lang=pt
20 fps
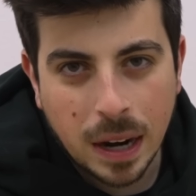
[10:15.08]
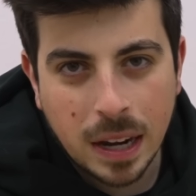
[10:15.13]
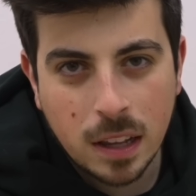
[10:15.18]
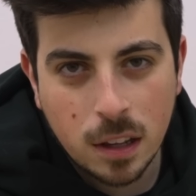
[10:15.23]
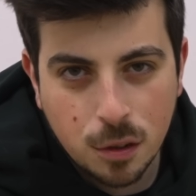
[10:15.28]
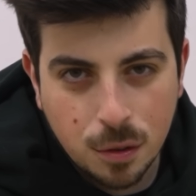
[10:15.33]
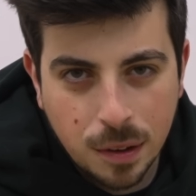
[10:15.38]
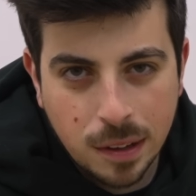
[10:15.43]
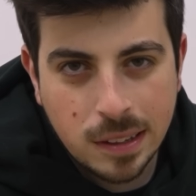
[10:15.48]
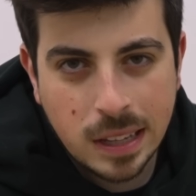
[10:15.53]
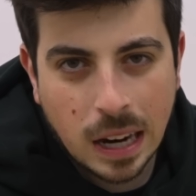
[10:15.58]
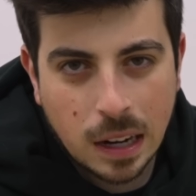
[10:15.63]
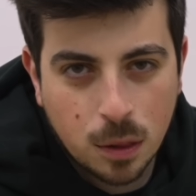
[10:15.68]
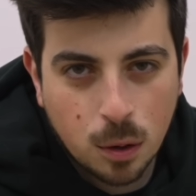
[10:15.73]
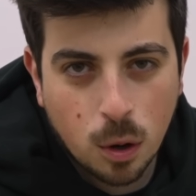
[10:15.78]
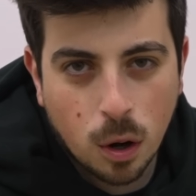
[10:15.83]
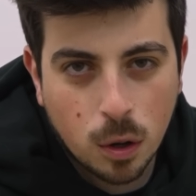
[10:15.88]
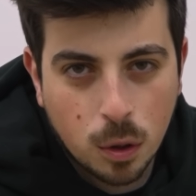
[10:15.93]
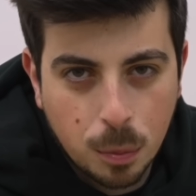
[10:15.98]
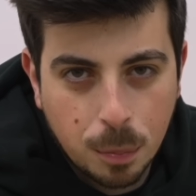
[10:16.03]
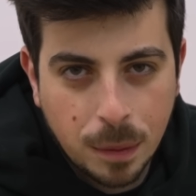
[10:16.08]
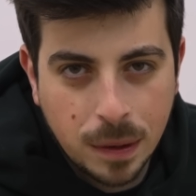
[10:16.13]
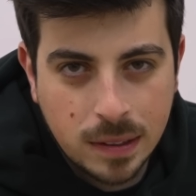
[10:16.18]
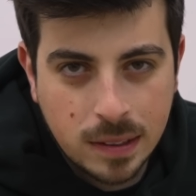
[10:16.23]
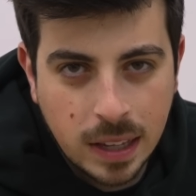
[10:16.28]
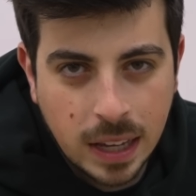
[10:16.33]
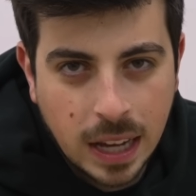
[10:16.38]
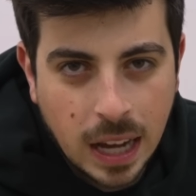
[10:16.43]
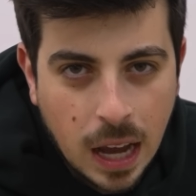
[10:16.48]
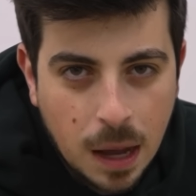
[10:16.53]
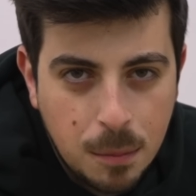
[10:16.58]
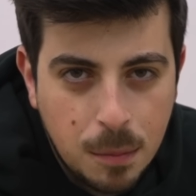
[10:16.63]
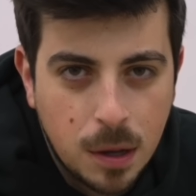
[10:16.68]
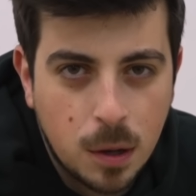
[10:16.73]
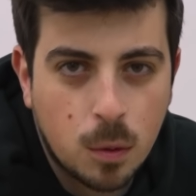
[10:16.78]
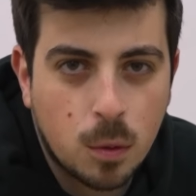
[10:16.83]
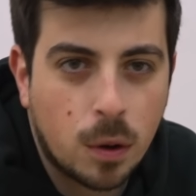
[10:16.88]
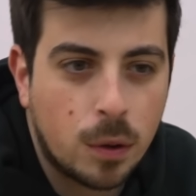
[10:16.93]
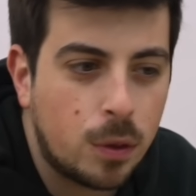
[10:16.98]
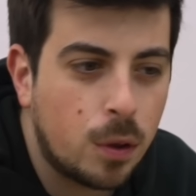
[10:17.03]
aqueles fãs hardcore do PC
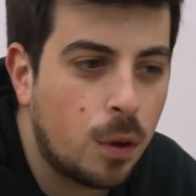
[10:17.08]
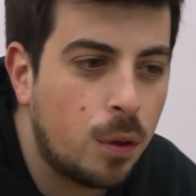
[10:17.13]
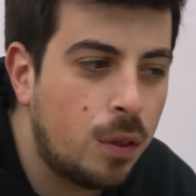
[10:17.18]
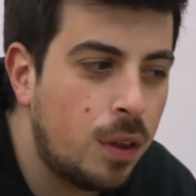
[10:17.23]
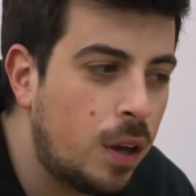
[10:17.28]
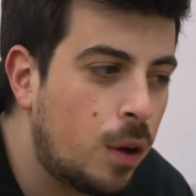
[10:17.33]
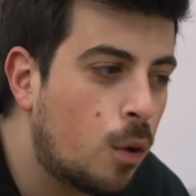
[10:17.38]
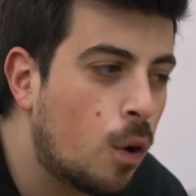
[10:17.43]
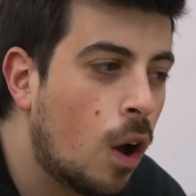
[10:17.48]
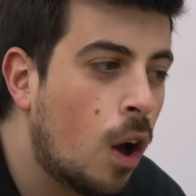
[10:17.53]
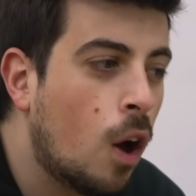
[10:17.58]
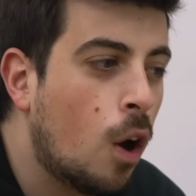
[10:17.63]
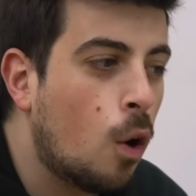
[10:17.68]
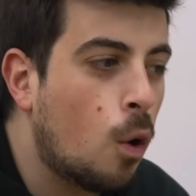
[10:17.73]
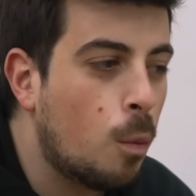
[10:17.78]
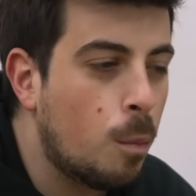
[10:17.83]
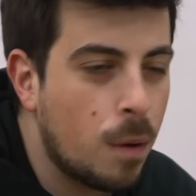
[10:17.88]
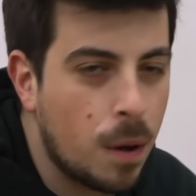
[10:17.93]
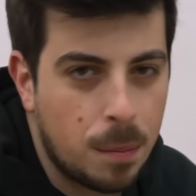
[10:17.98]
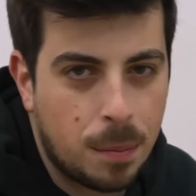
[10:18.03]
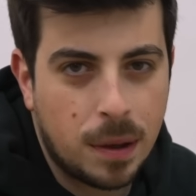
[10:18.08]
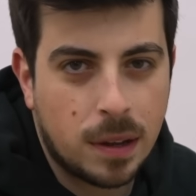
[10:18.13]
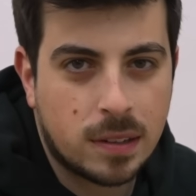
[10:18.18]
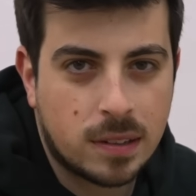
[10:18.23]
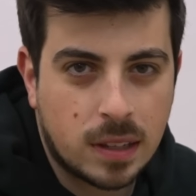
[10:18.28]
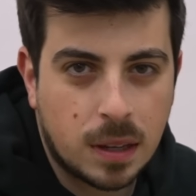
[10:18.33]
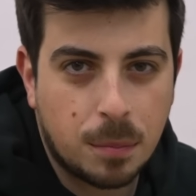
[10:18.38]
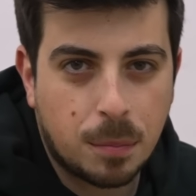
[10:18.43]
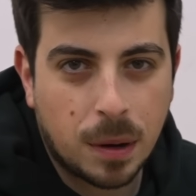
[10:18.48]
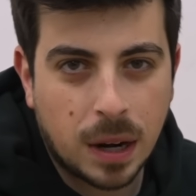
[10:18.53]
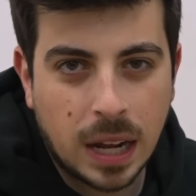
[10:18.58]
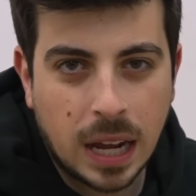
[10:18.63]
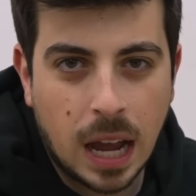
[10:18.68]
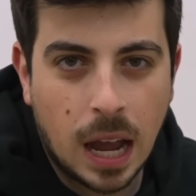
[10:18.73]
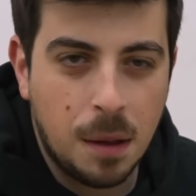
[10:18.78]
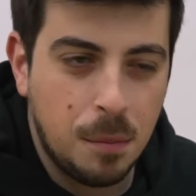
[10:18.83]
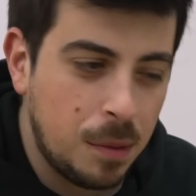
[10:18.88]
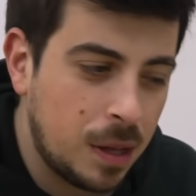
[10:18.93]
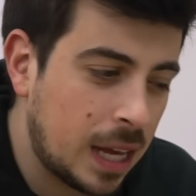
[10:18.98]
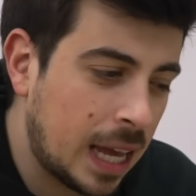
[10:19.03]
Gaming, quando eu digo uma besta para
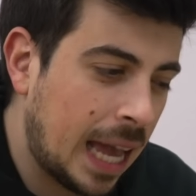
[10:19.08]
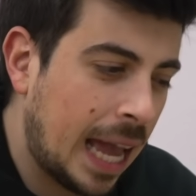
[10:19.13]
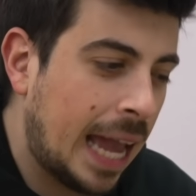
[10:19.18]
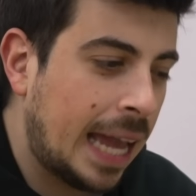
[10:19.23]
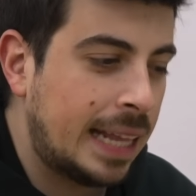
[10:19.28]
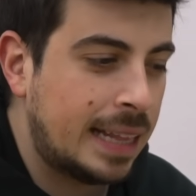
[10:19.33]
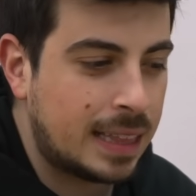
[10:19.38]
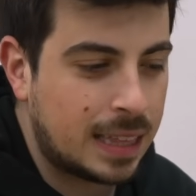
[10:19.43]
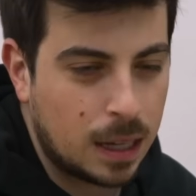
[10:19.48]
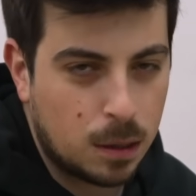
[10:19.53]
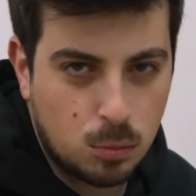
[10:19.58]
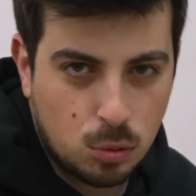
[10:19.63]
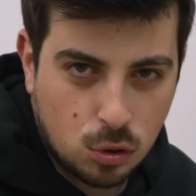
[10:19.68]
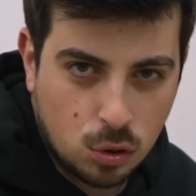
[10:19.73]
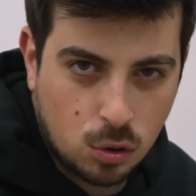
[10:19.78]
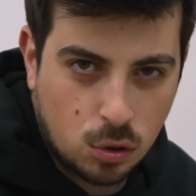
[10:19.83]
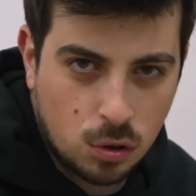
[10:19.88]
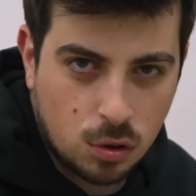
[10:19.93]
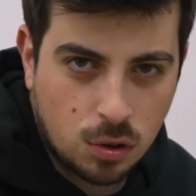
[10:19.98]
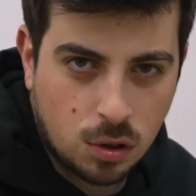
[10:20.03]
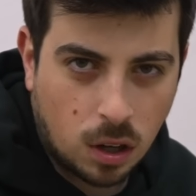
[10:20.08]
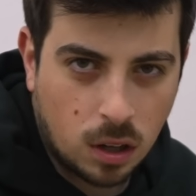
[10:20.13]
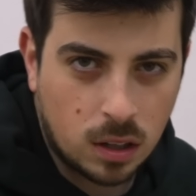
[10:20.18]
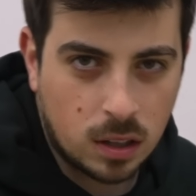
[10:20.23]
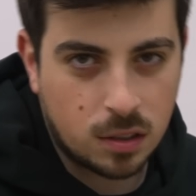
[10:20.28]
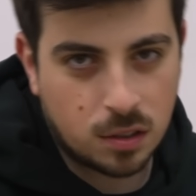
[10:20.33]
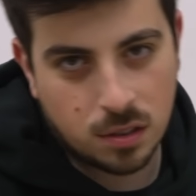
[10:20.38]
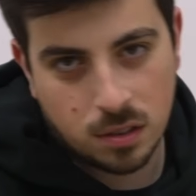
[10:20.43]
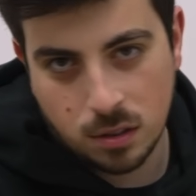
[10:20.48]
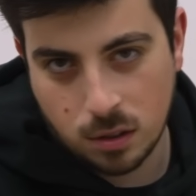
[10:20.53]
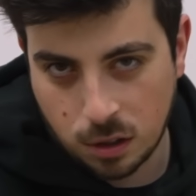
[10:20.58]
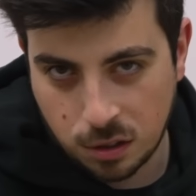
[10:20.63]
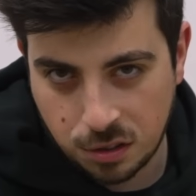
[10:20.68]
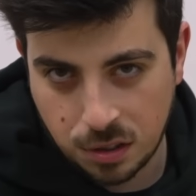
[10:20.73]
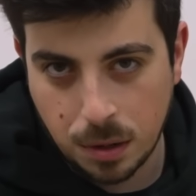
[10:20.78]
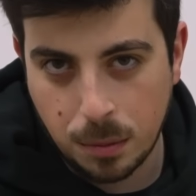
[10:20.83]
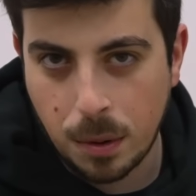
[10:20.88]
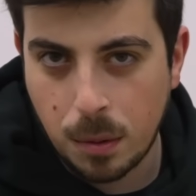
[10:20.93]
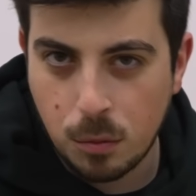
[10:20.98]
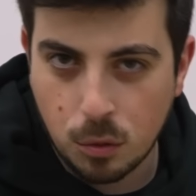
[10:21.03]
gaming, é em termos de consolas. Nós
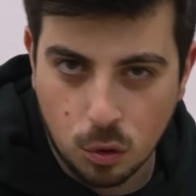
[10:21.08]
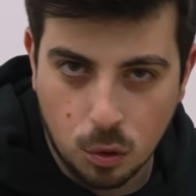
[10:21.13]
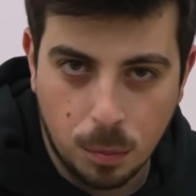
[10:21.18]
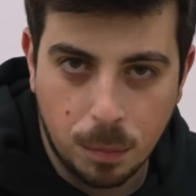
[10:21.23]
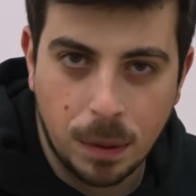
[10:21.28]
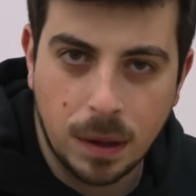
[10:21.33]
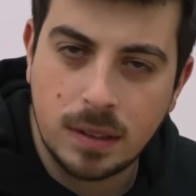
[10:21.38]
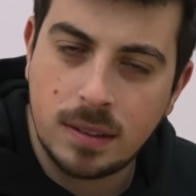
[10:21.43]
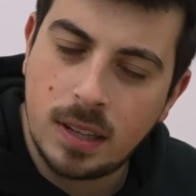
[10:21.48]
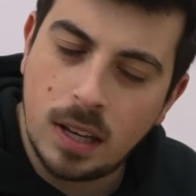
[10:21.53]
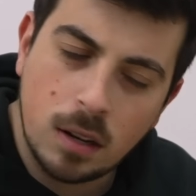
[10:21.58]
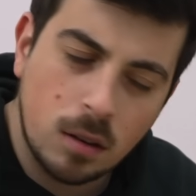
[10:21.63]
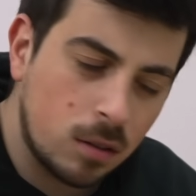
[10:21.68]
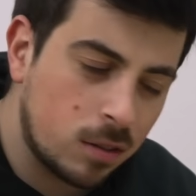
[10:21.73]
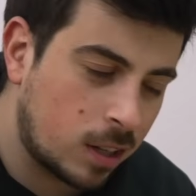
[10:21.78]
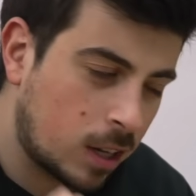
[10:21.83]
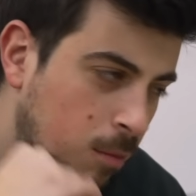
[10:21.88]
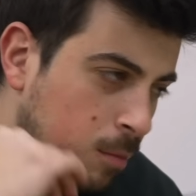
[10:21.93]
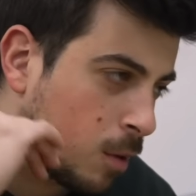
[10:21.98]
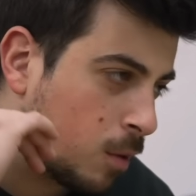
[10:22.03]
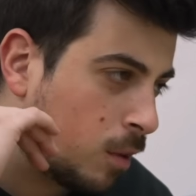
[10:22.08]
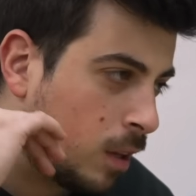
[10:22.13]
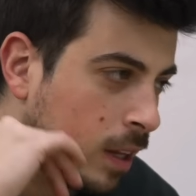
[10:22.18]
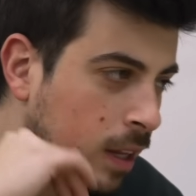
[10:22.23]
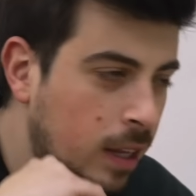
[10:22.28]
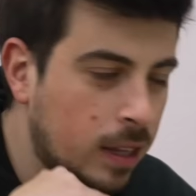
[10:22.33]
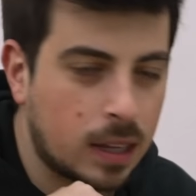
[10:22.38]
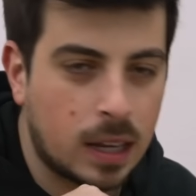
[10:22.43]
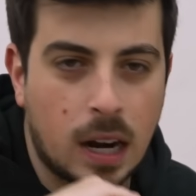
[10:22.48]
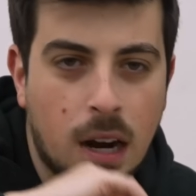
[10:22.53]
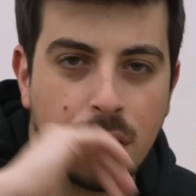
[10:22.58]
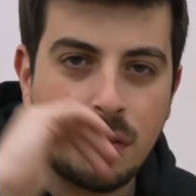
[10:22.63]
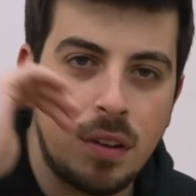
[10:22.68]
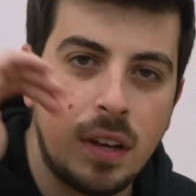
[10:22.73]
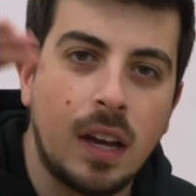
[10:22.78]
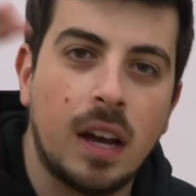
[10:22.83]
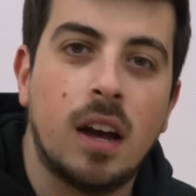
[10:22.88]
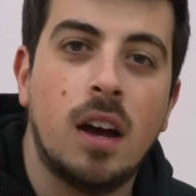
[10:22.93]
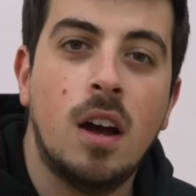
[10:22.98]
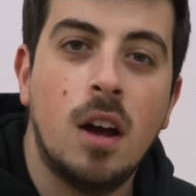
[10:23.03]
sabemos que um PC consegue uma qualidade
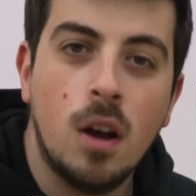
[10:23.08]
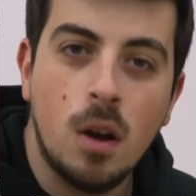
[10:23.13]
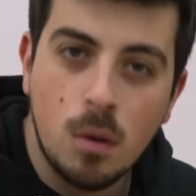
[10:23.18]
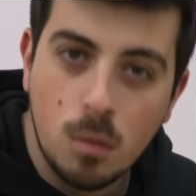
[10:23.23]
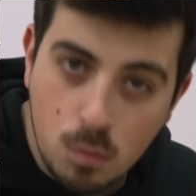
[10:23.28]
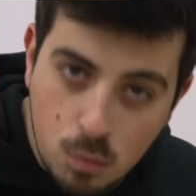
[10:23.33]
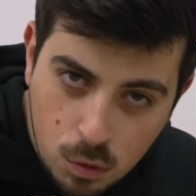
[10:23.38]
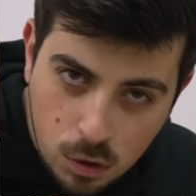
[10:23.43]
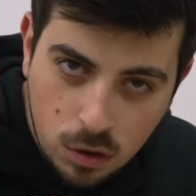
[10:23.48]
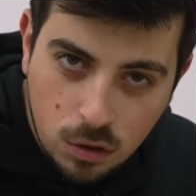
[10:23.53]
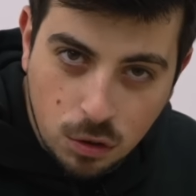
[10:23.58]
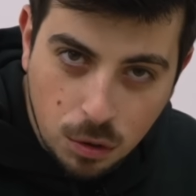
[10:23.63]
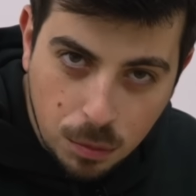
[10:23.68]
gráfica muito